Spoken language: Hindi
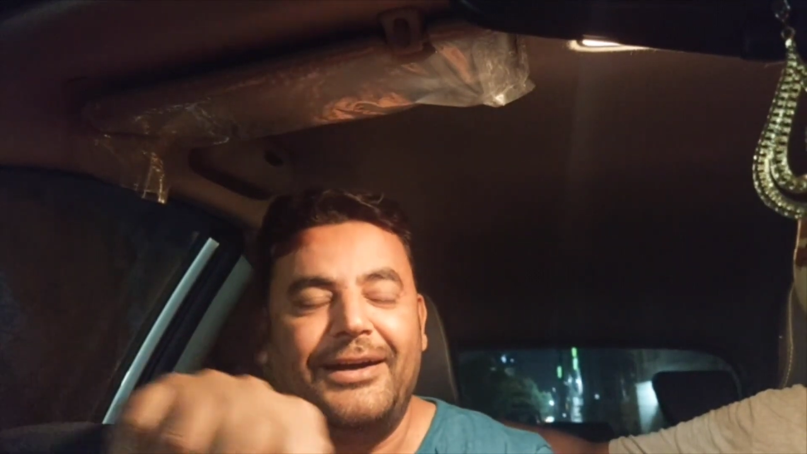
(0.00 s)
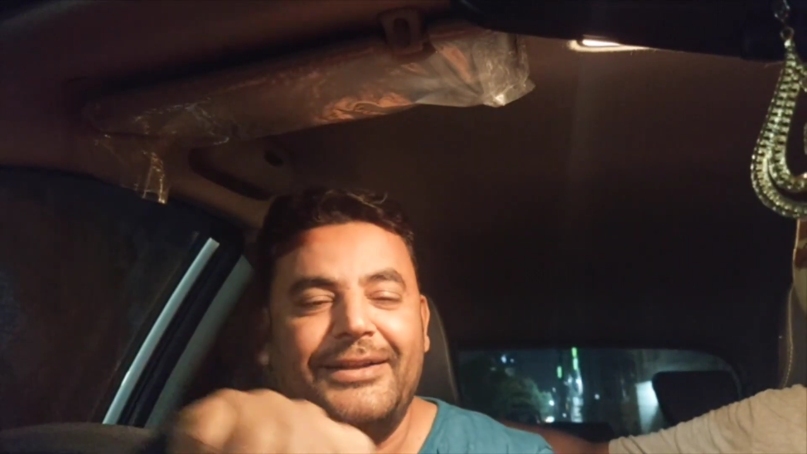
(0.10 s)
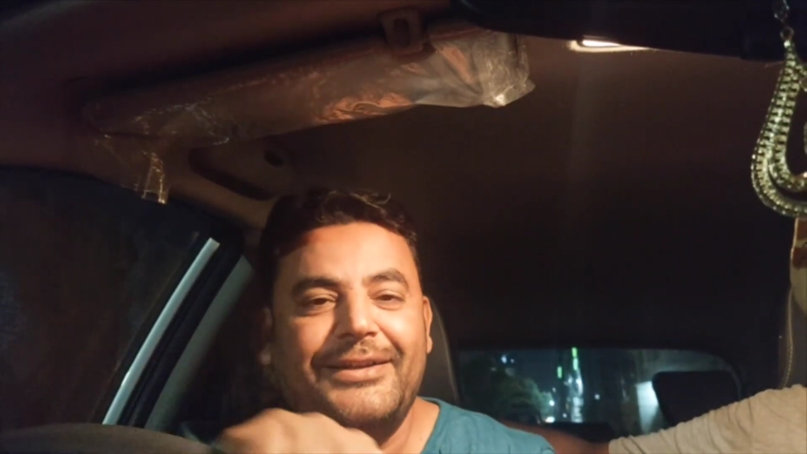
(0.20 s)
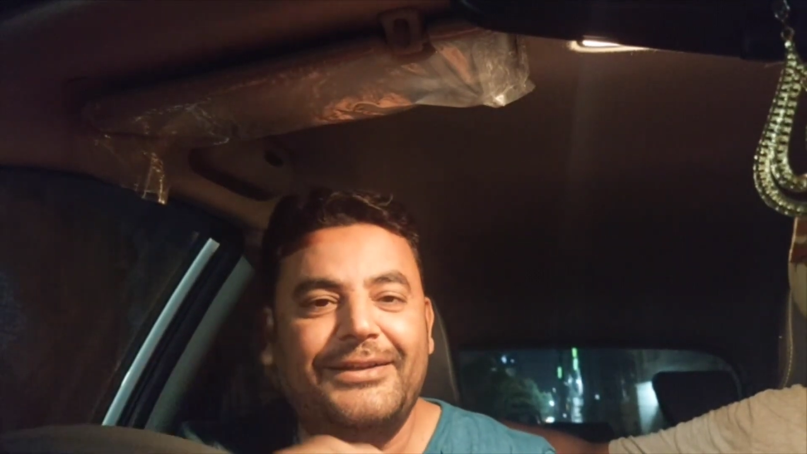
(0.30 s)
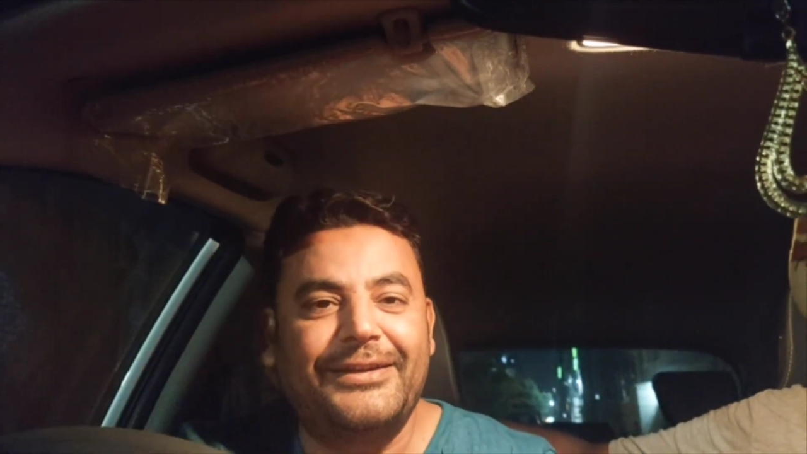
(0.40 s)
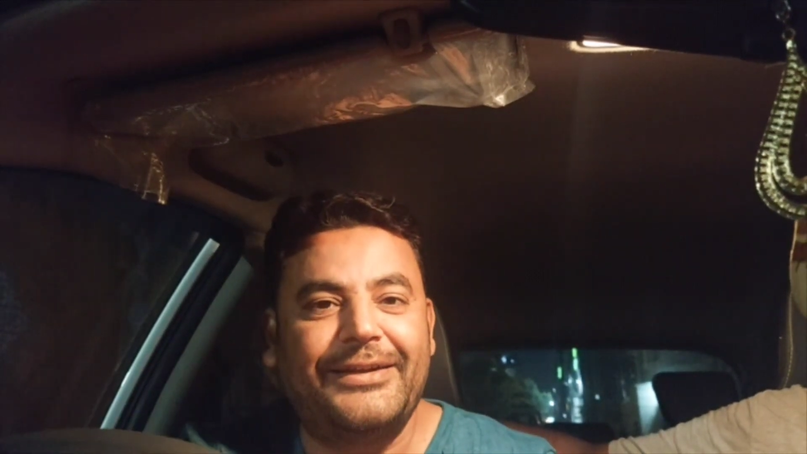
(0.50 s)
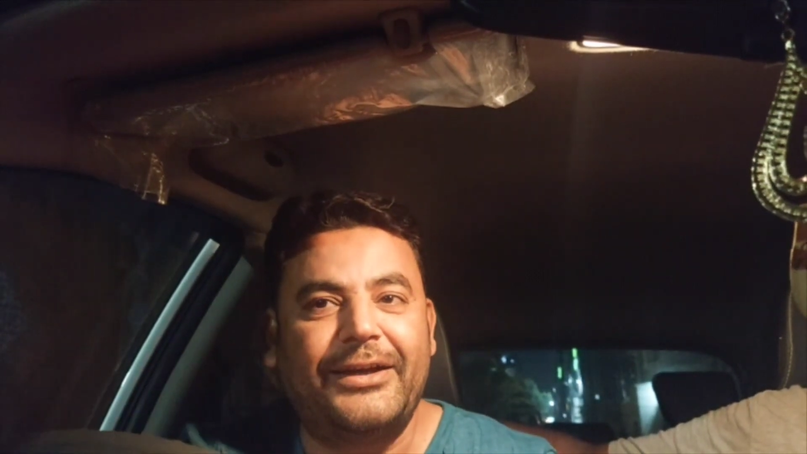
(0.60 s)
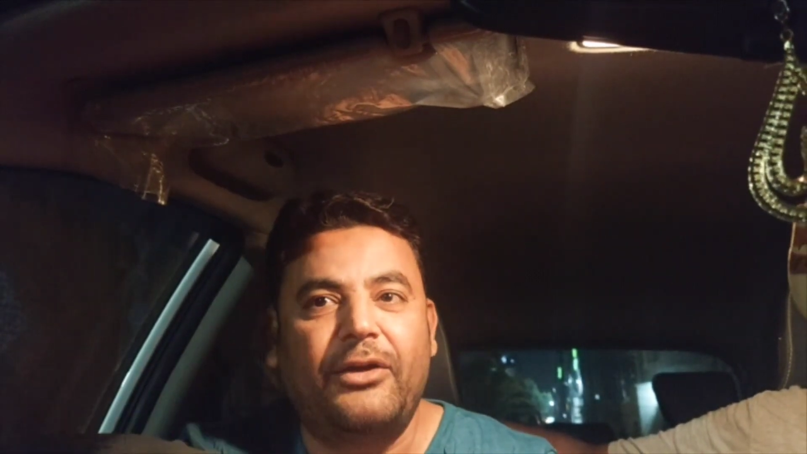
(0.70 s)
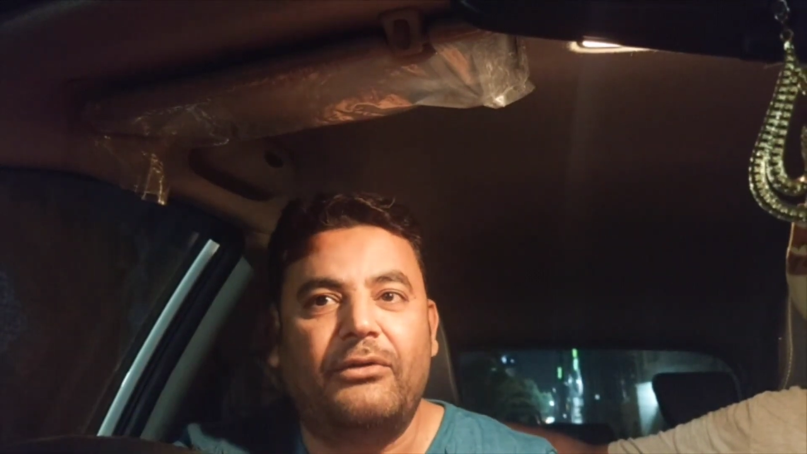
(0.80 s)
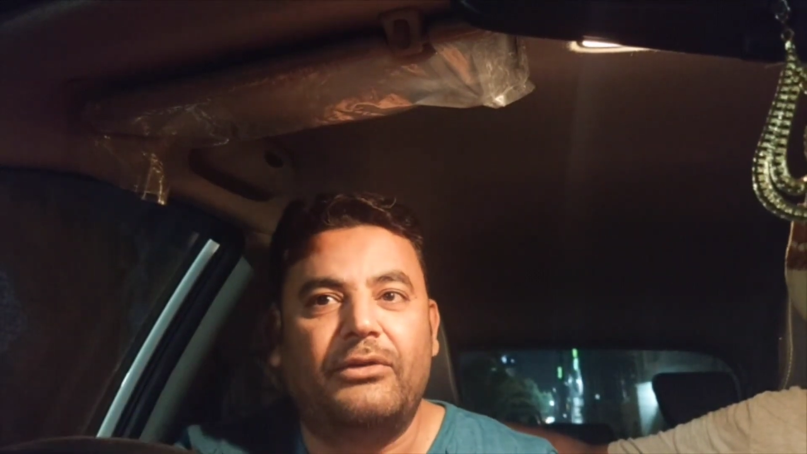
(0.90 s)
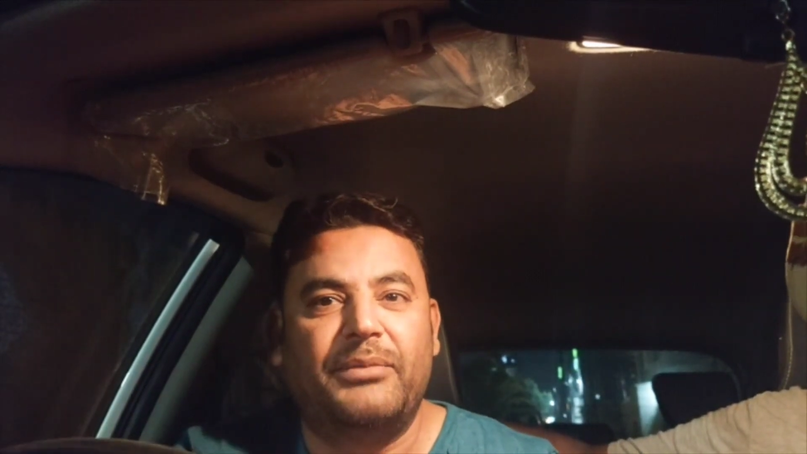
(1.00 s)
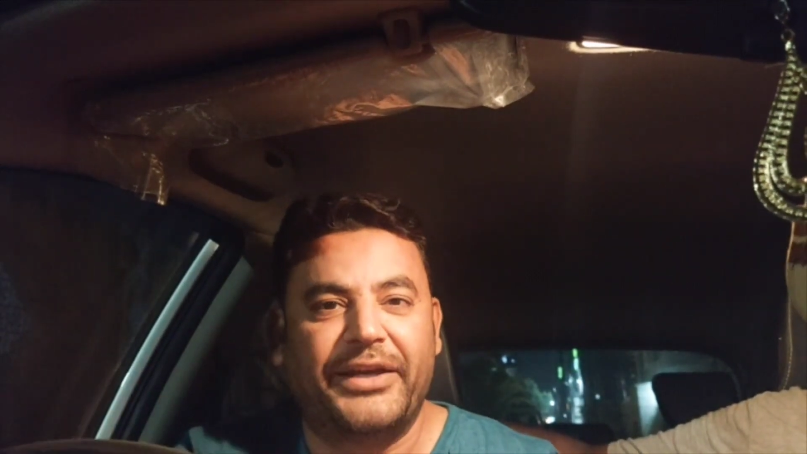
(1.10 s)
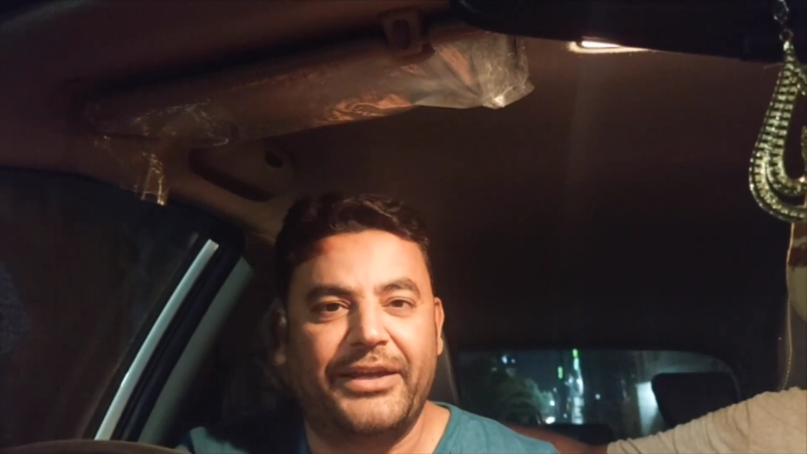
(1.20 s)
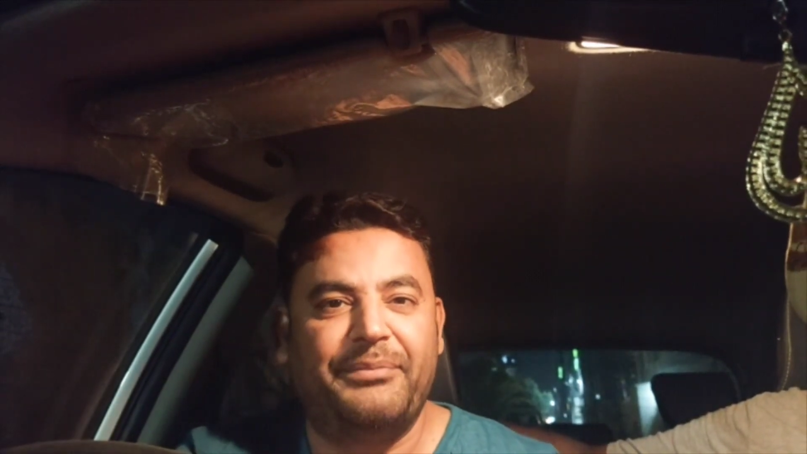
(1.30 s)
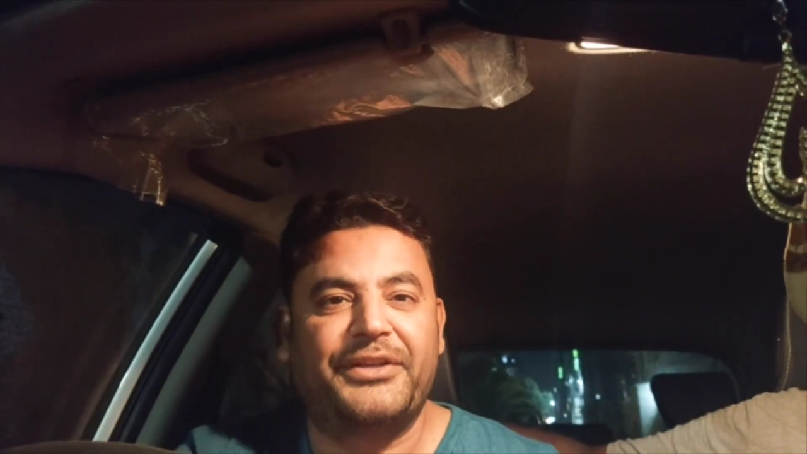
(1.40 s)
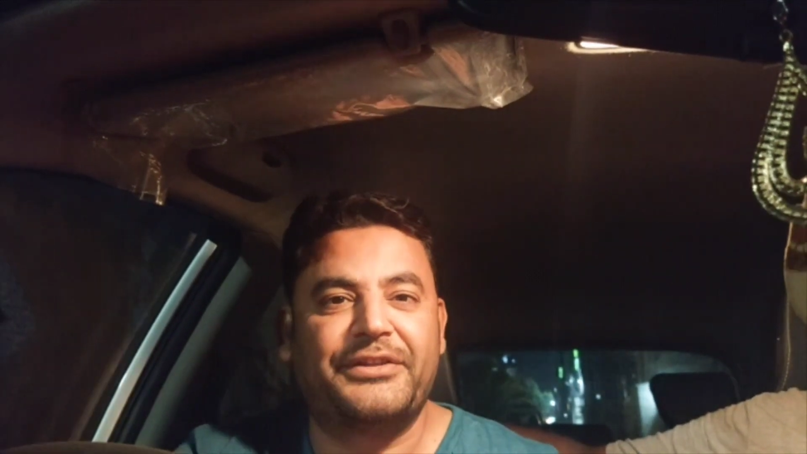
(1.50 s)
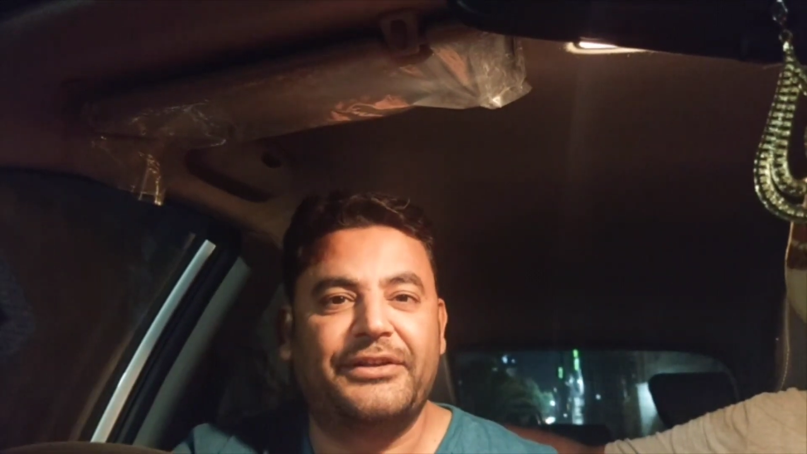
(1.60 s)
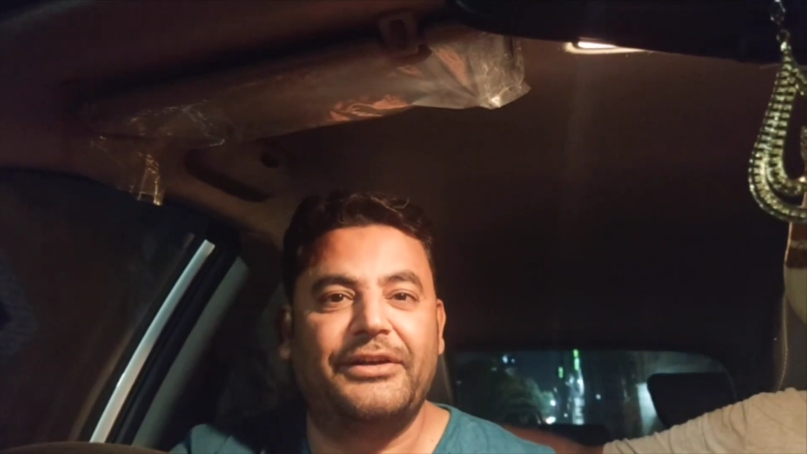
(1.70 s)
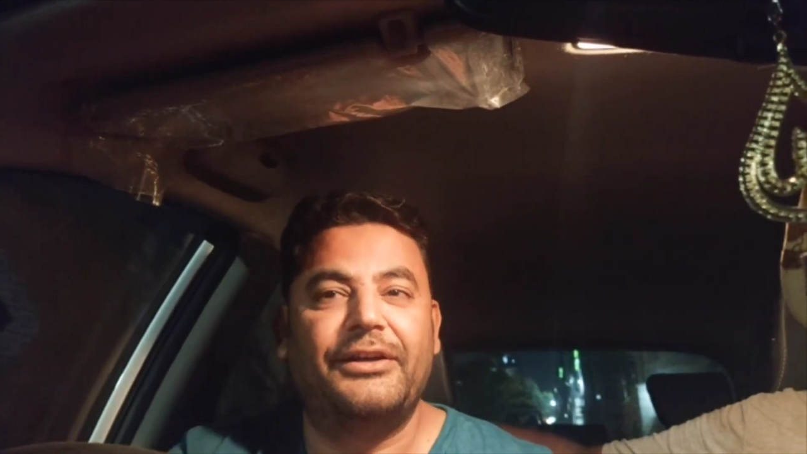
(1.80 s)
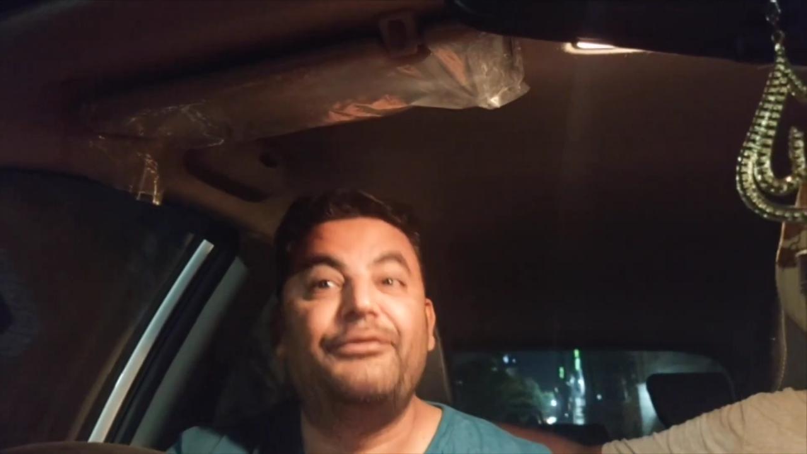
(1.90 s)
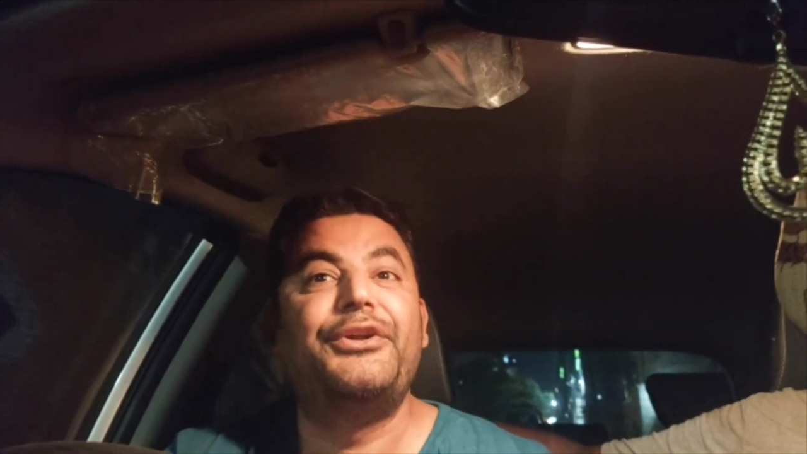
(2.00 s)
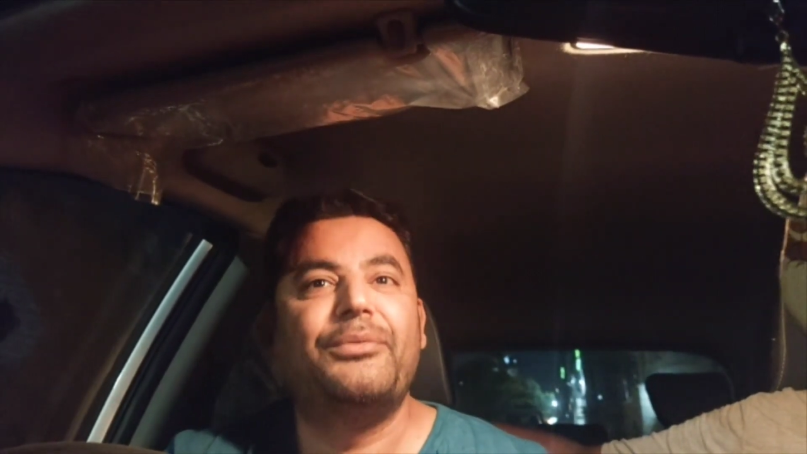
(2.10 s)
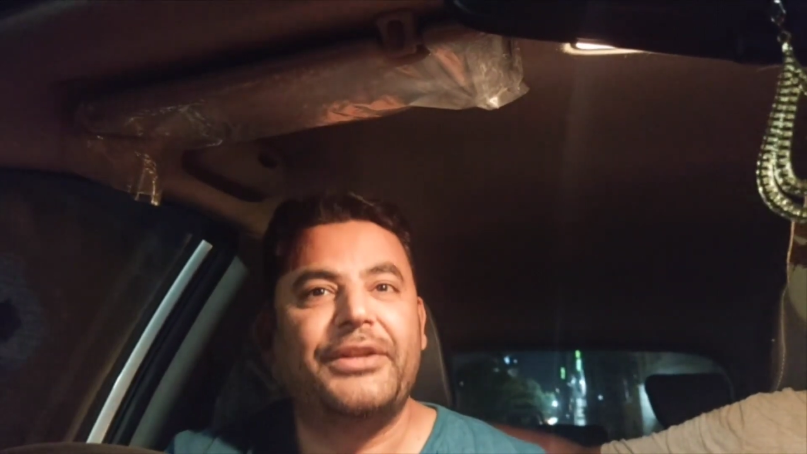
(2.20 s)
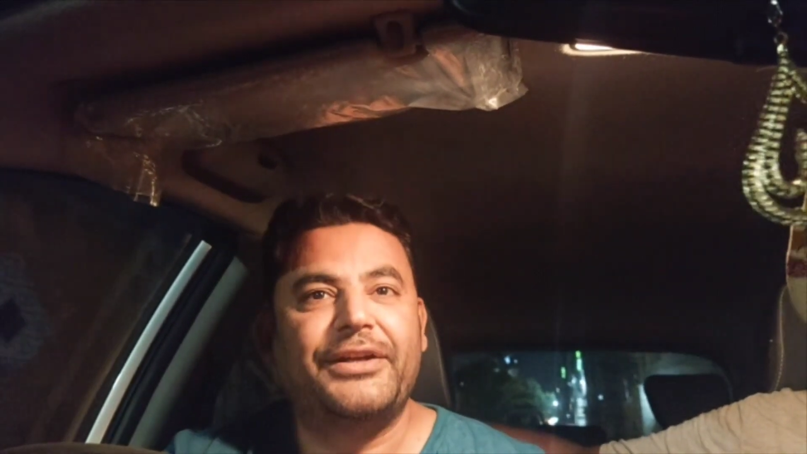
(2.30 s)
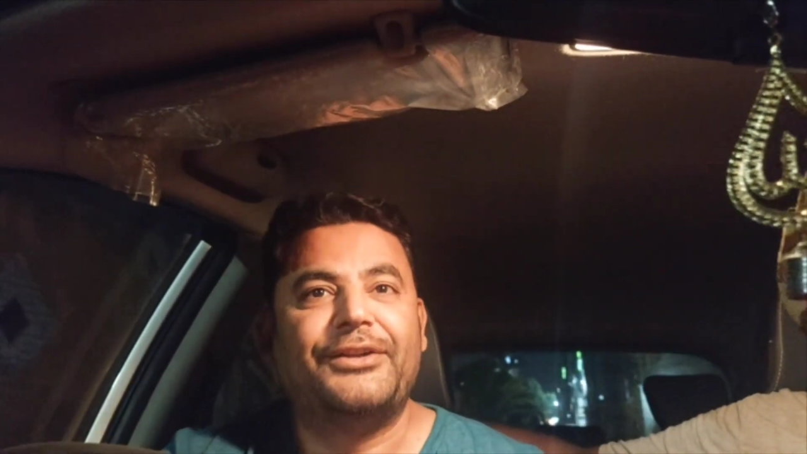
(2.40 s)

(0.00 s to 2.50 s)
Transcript: कहाँ जाते हैं वो बकिया पिक्चर वीडियो में